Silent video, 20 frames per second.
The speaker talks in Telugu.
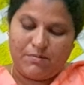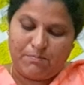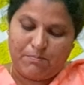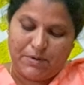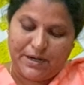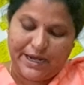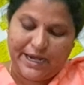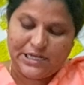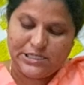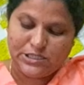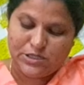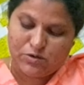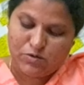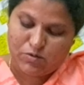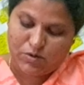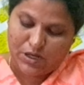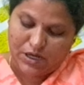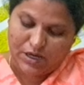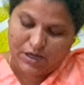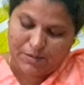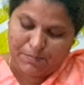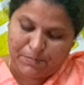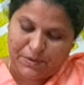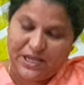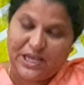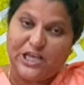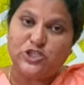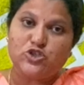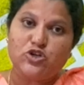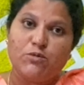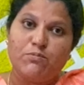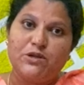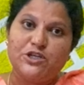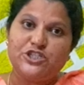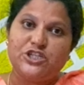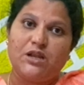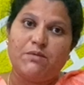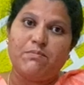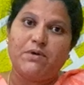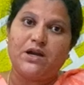బ్లేడ్స్ కూడా ప్రీ
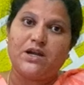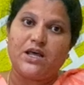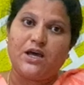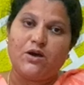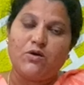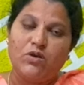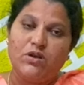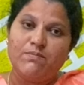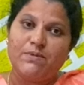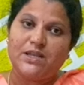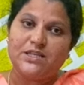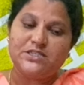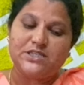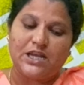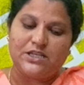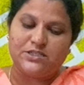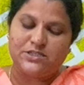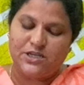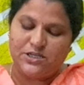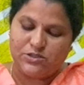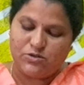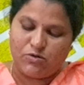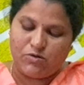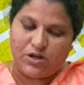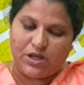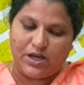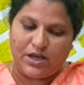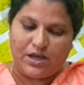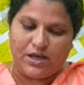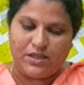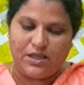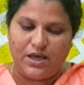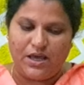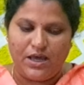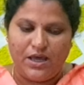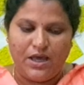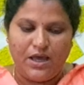ఎస్టాబ్లిష్డ్ అనమాట కొన్ని మనం సెట్ చేసుకుంటాం కదా